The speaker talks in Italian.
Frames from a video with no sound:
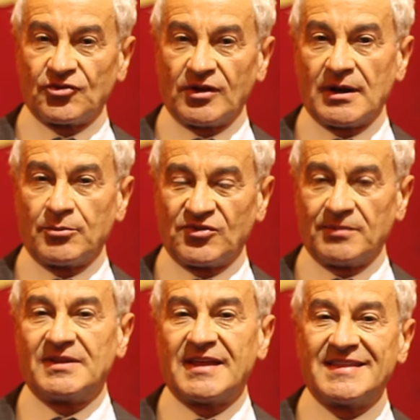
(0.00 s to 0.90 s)
cioè la
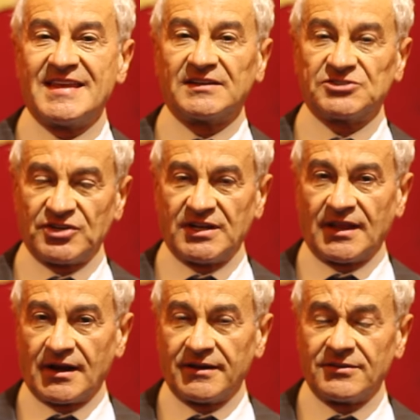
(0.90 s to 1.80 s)
possibilità di
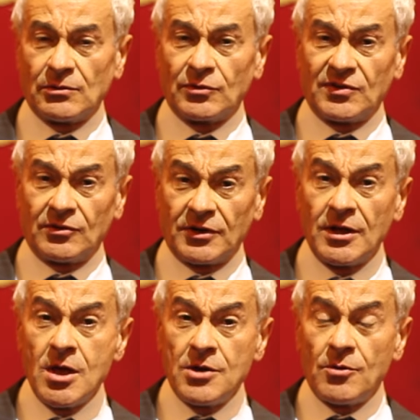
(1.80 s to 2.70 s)
accedere alle istituzioni,
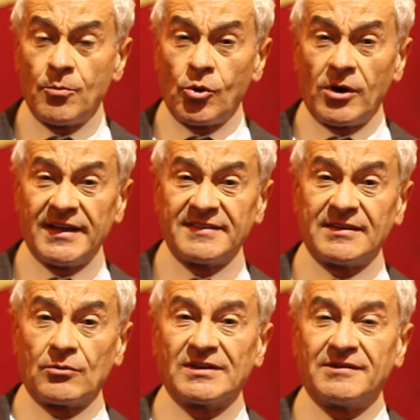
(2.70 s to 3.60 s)
non può
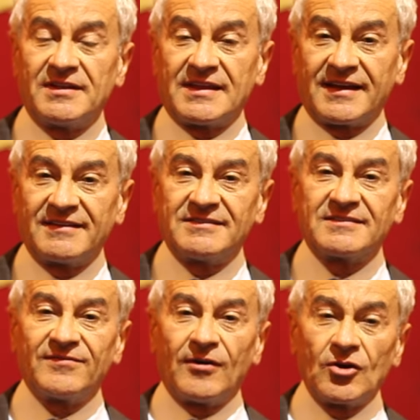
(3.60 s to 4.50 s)
essere un'attività che si
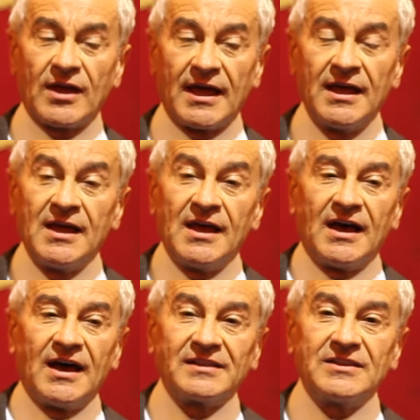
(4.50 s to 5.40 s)
svolga
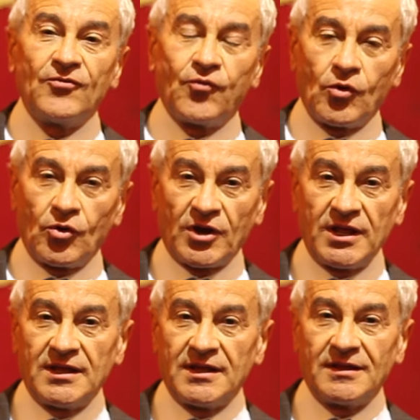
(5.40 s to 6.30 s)
al di
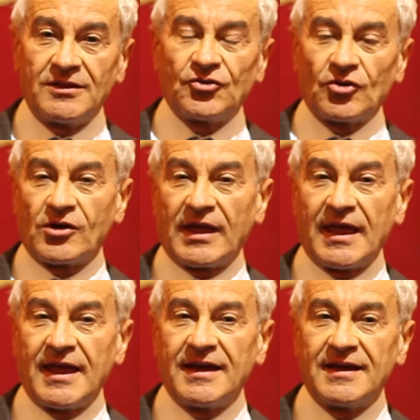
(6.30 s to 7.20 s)
fuori di ciò
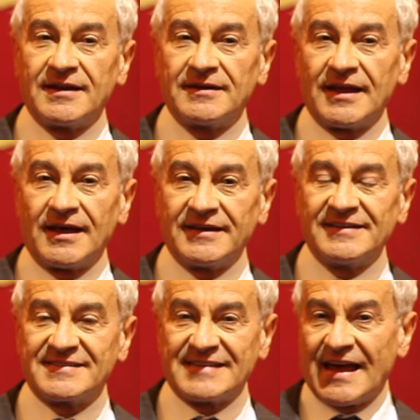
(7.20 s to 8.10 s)
che è il
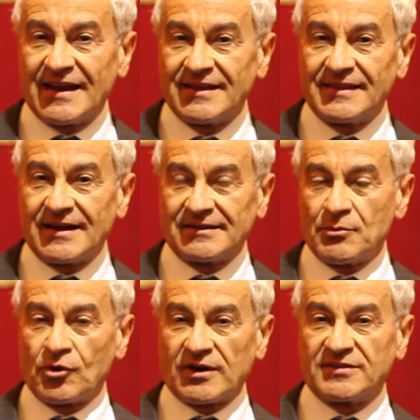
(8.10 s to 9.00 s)
sale della
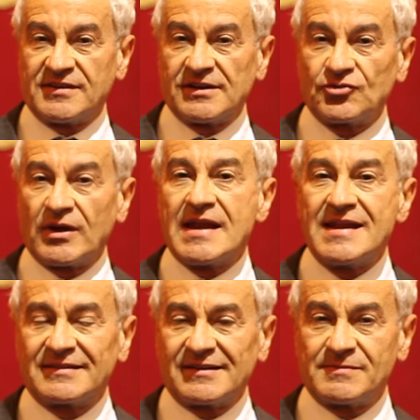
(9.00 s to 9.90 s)
democrazia, cioè la
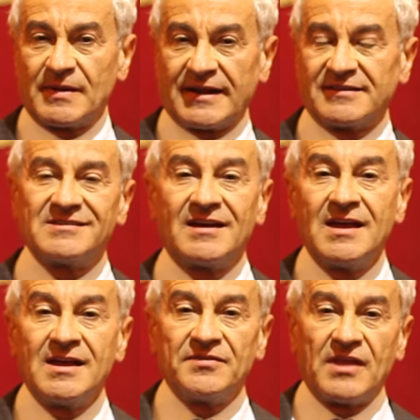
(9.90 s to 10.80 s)
trasparenza conseguenza
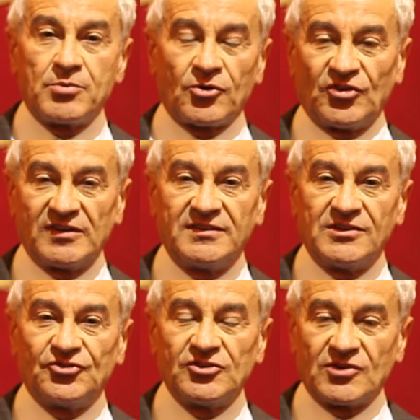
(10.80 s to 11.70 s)
dei processi
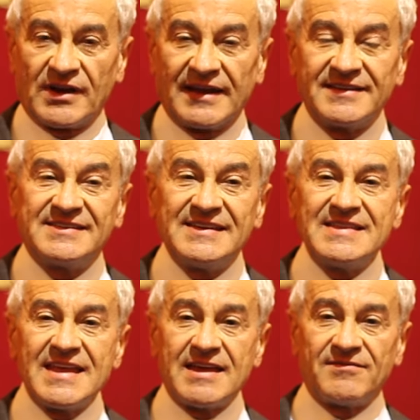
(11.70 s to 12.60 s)
decisionali. Si
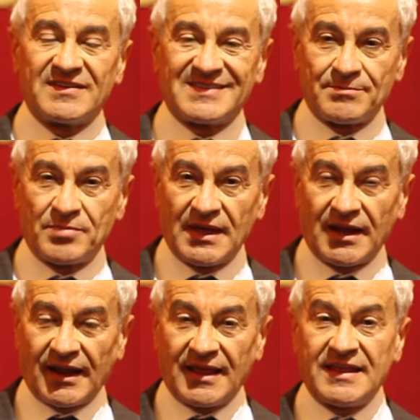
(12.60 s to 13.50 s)
deve
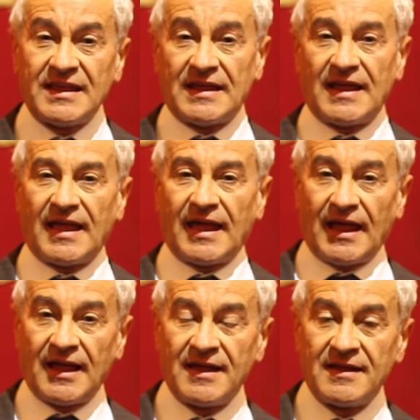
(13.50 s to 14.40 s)
sapere chi è